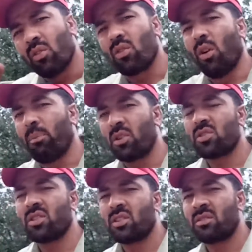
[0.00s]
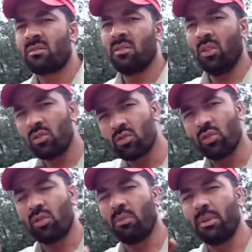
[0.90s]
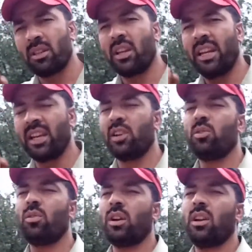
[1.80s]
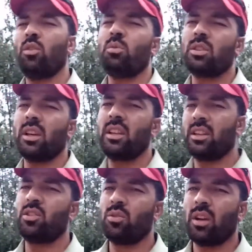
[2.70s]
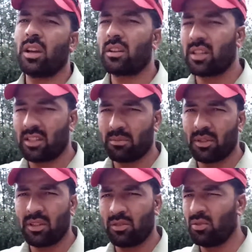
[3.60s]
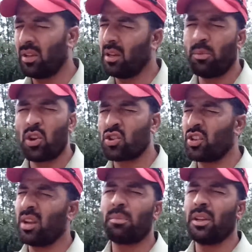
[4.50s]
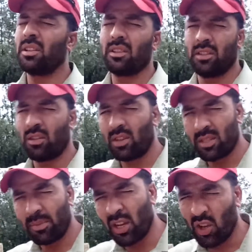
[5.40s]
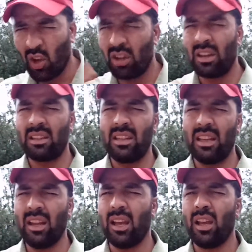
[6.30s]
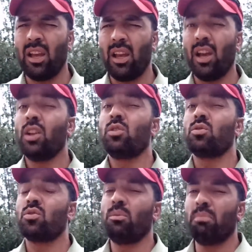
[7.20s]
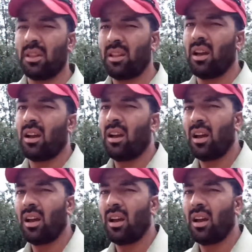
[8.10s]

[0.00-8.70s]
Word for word: और अपॉर्चुनिस्ट जो बंदा नेगेटिव होगा ना वो बोलता है नहीं इशू अगर किस जो है अपॉर्चुनिटी आपके दरवाजे पे नॉक करती है ना तो जो बंदा